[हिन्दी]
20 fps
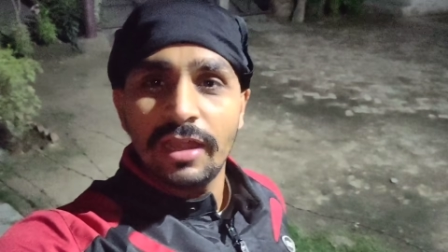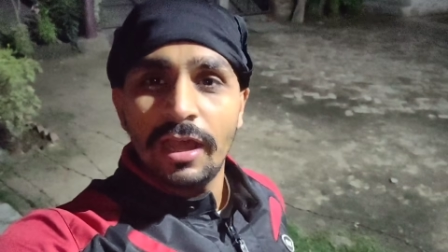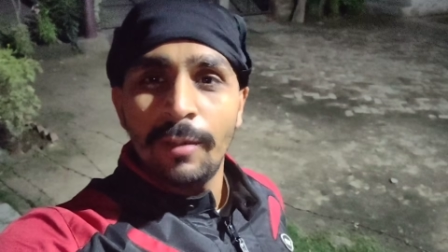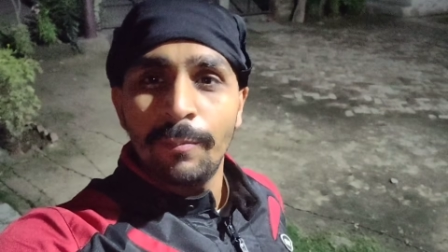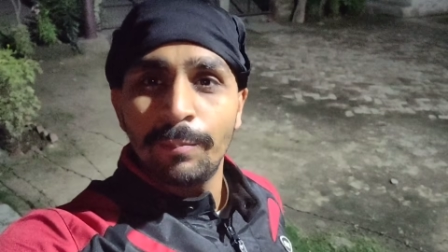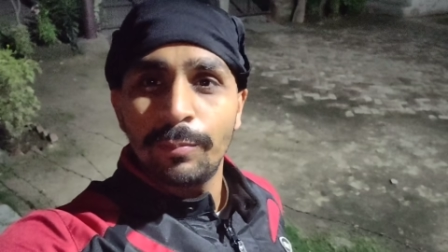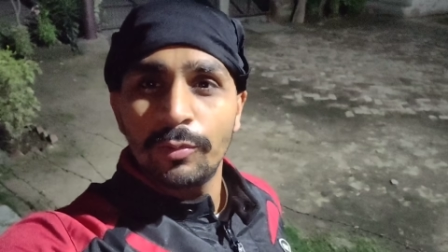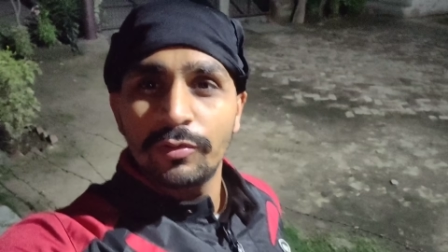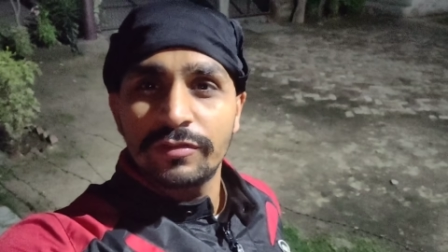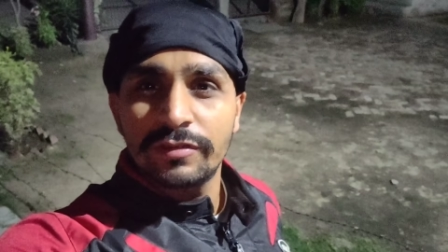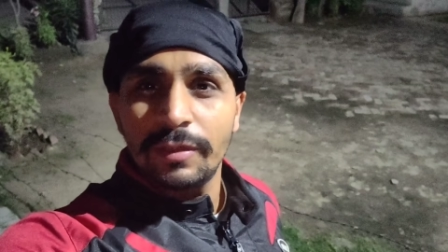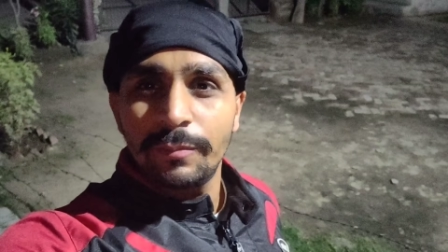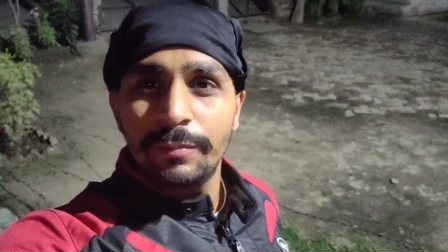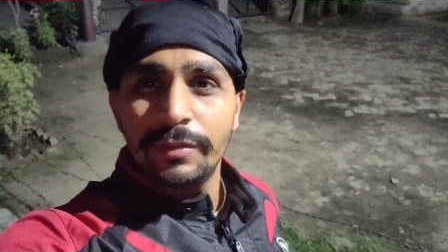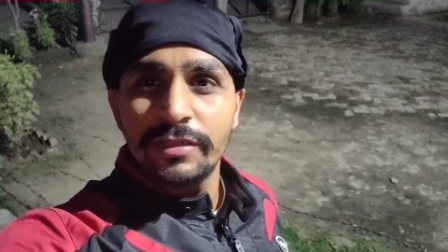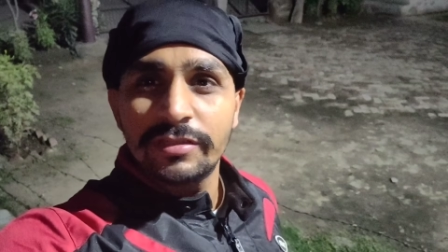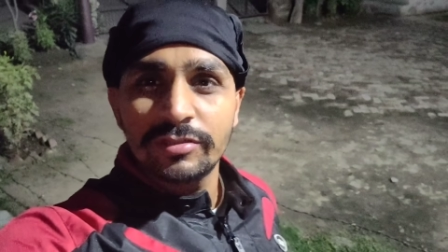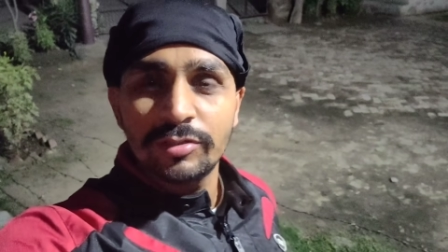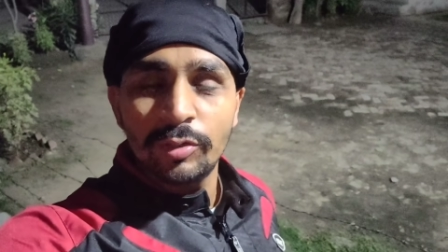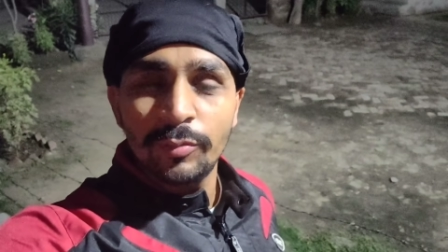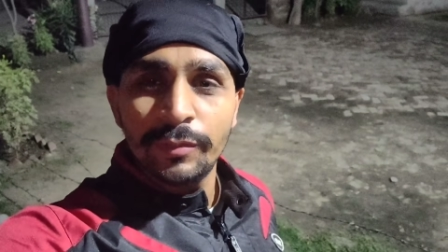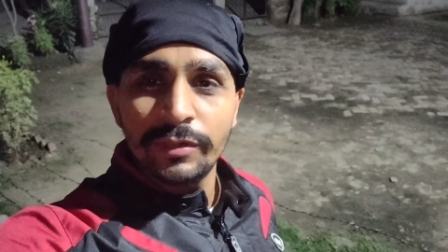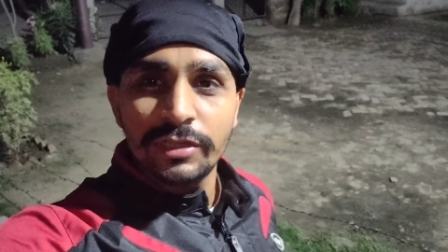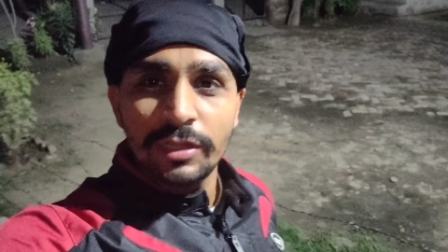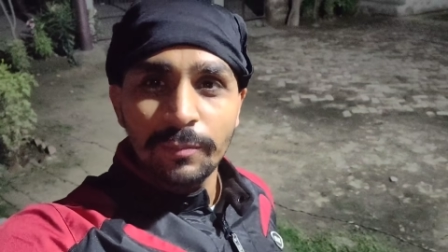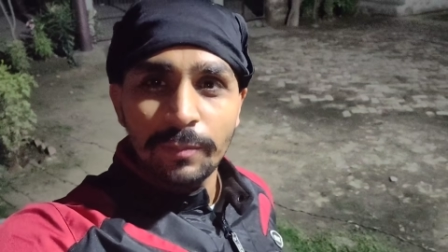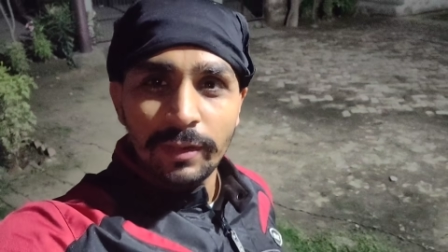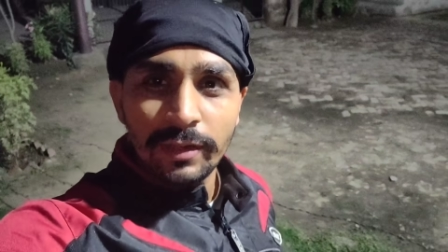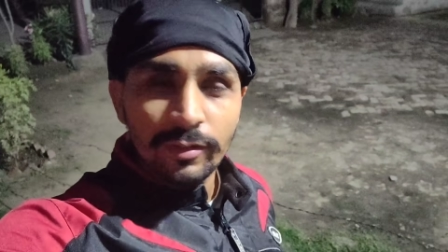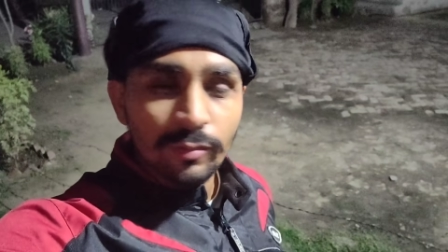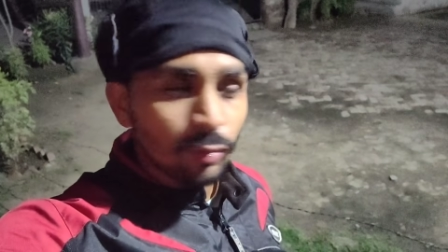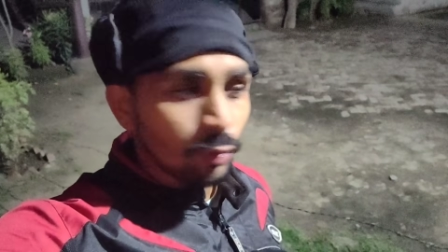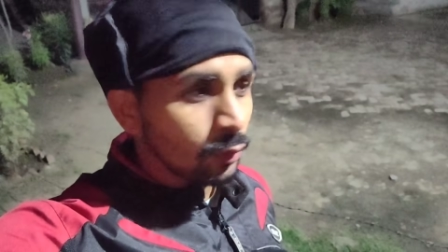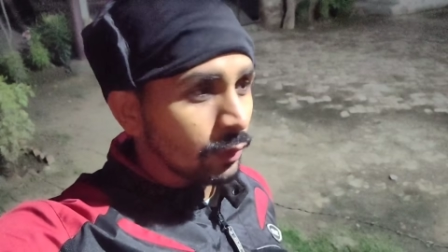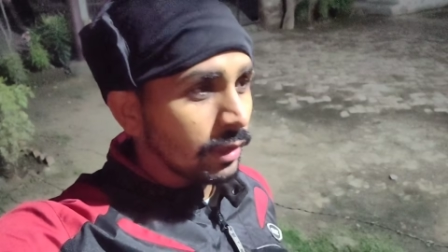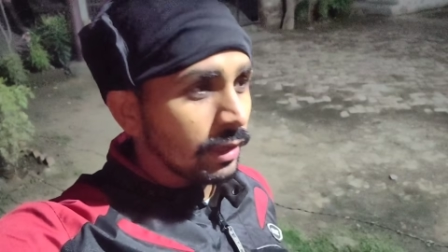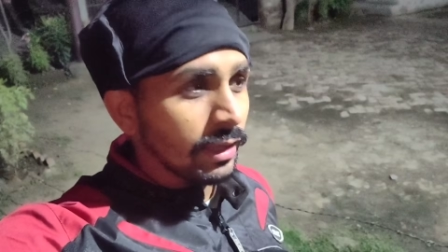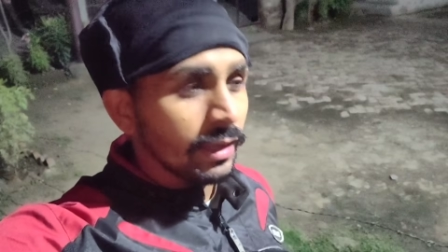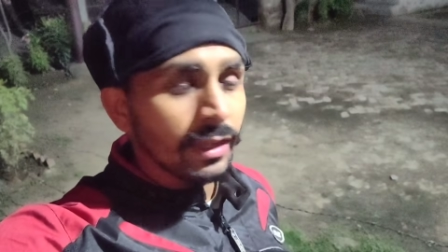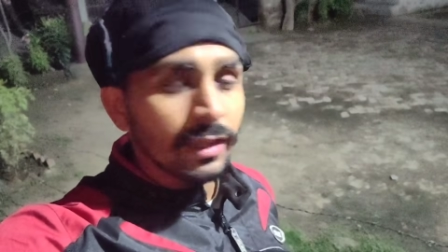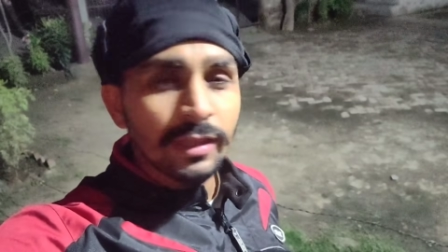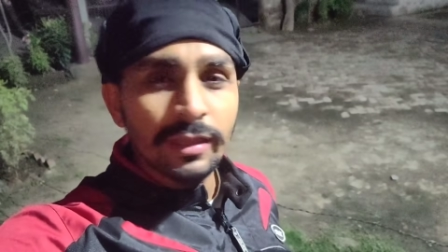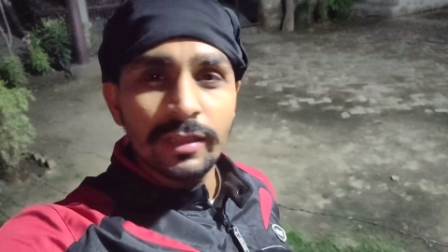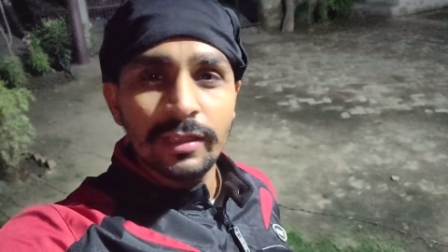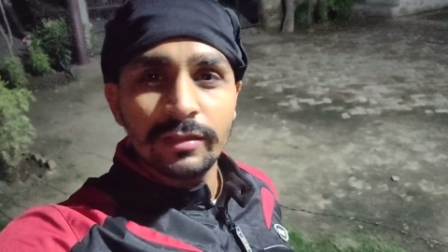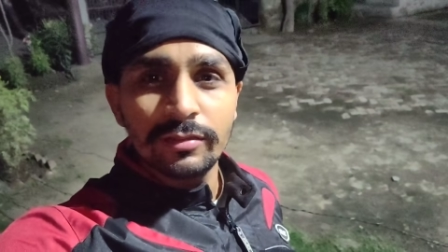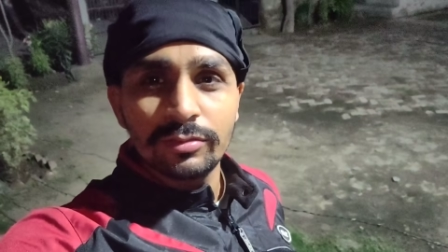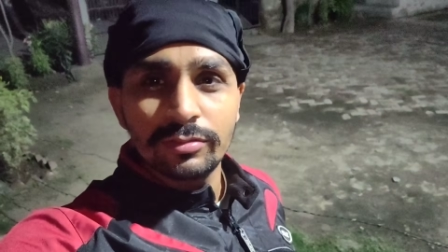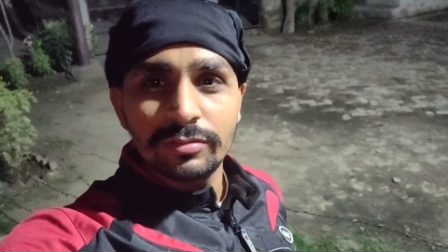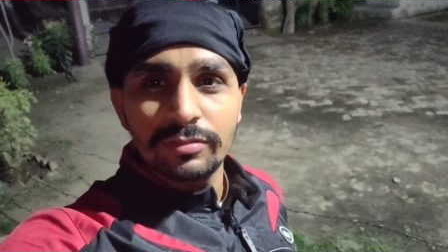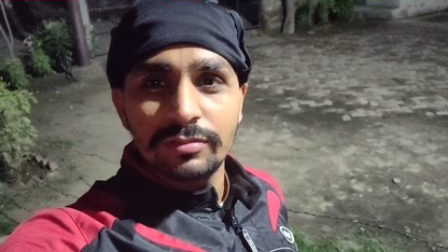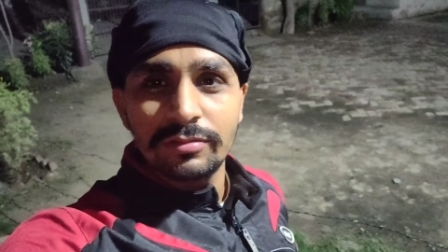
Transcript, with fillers: रामपुर से बीस किलोमीटर पहले रुक गए हैं